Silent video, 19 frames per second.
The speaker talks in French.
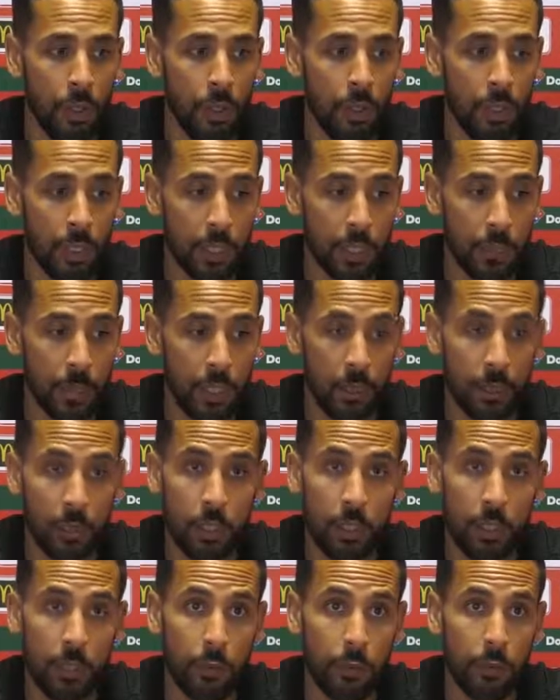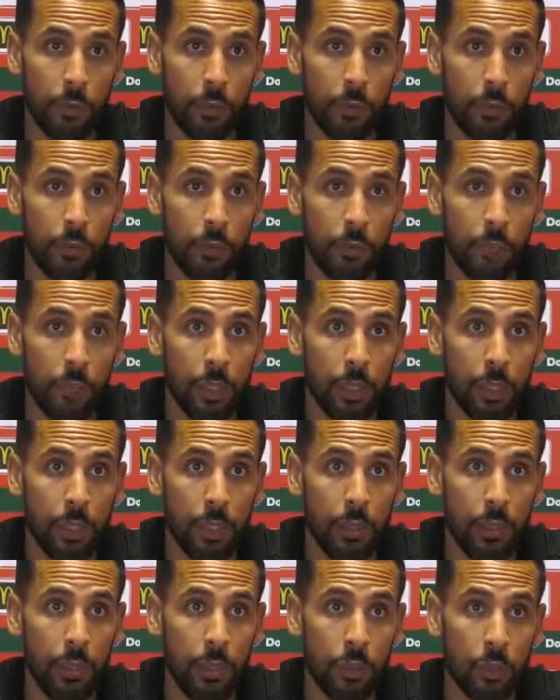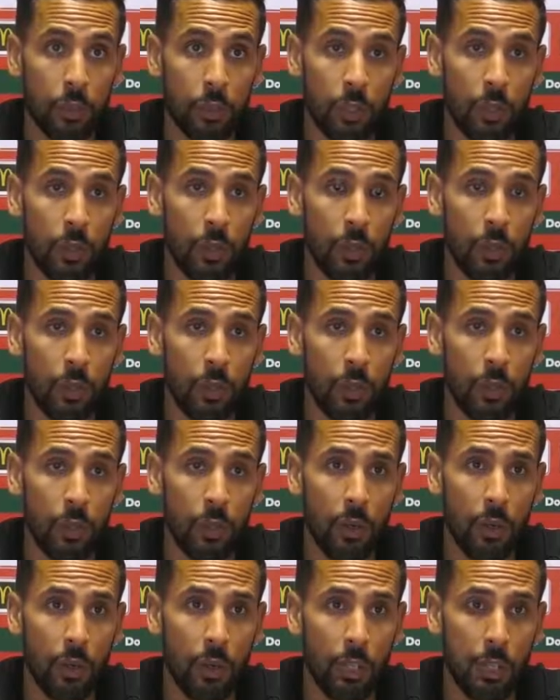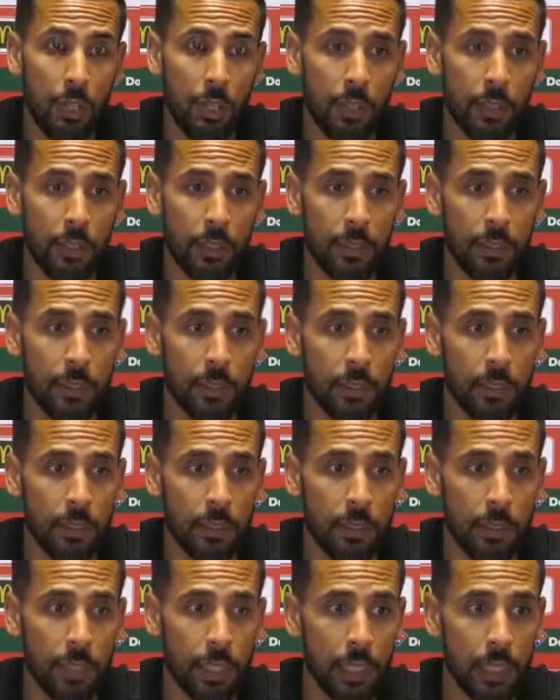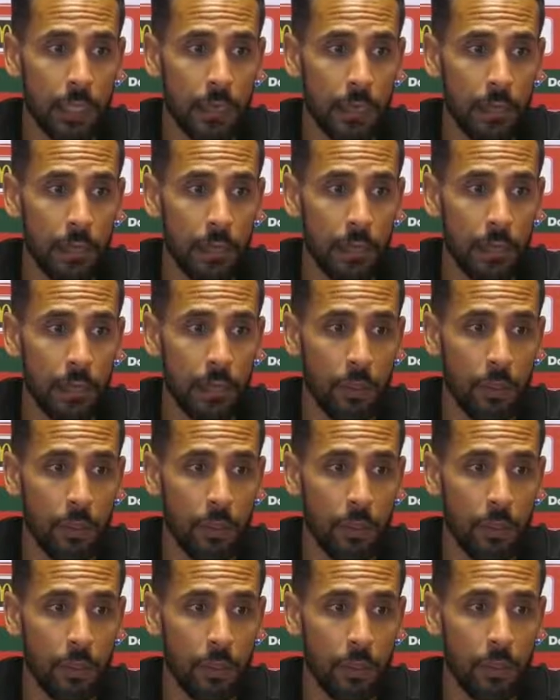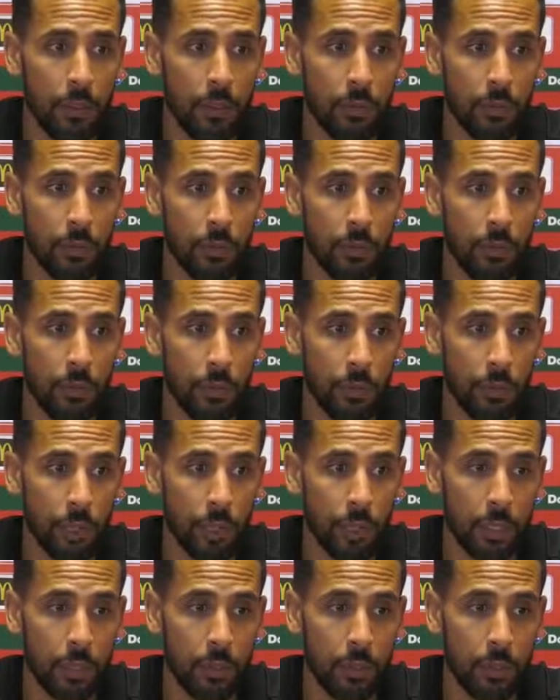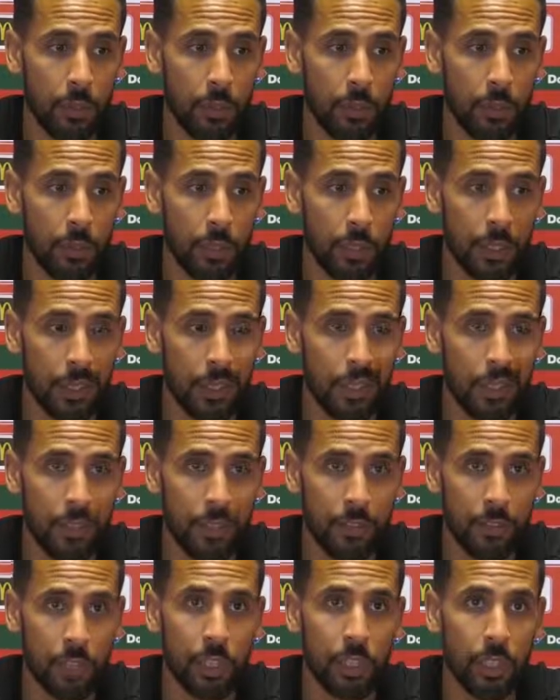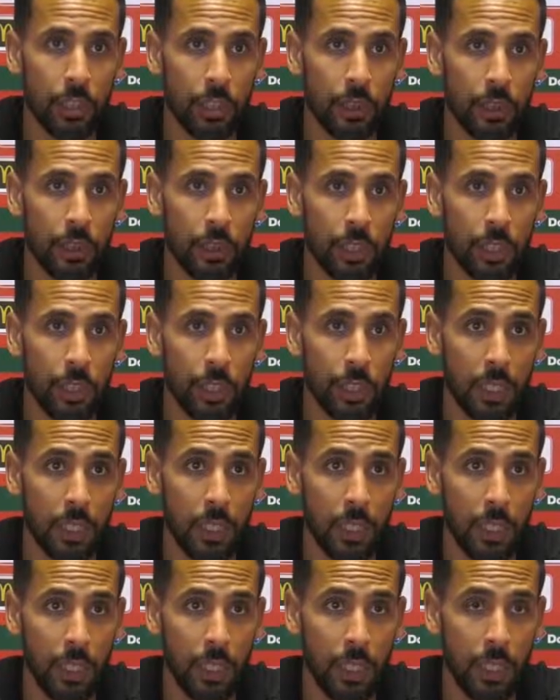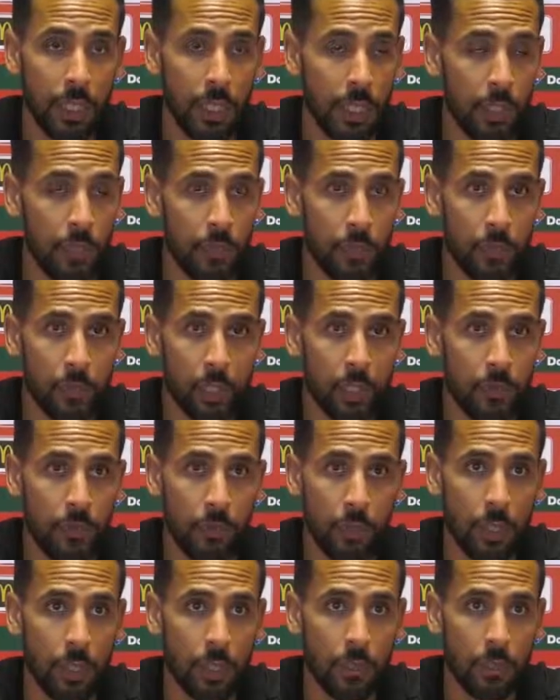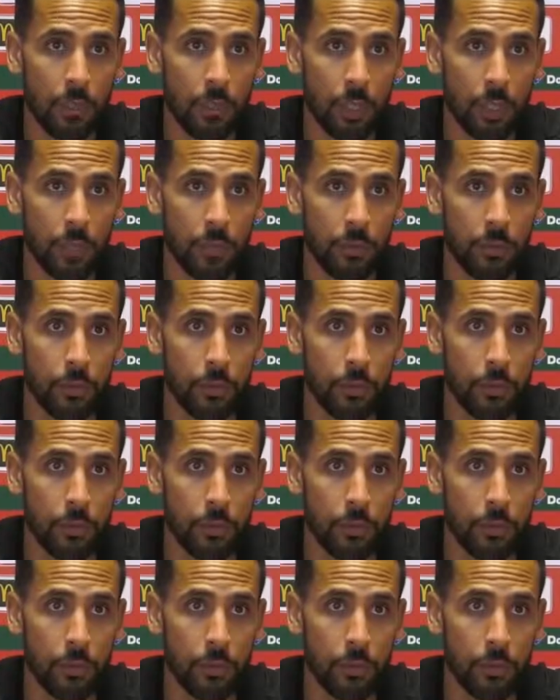d'expérience qui ont évolué longtemps en, Ligue 1. Et il va falloir être très très vigilant et, ne pas si au classement, ça c'est sûr.